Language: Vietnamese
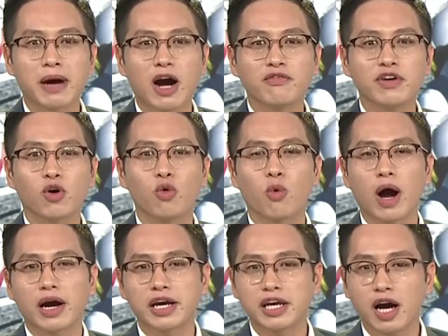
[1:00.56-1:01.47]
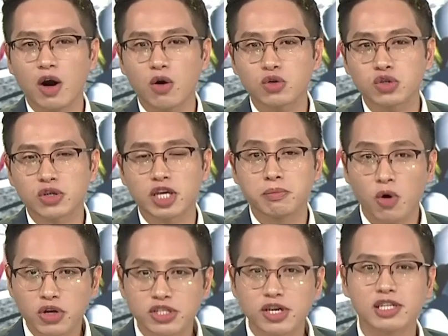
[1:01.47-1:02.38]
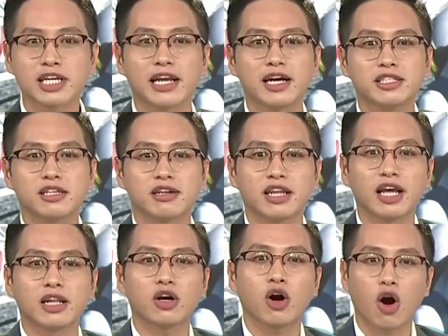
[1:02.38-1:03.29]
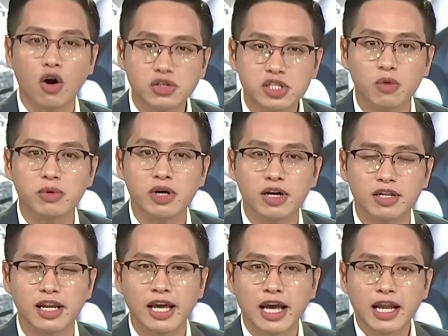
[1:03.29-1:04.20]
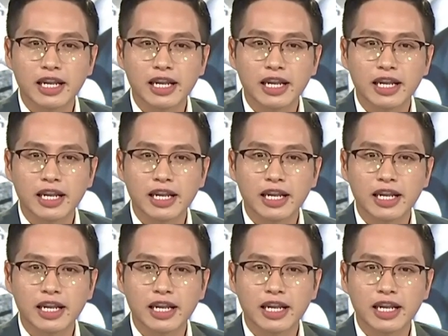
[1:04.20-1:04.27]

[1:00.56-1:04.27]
dự báo về khủng hoảng khí hậu rồi thì môi trường trái đất trở nên khó sống hơn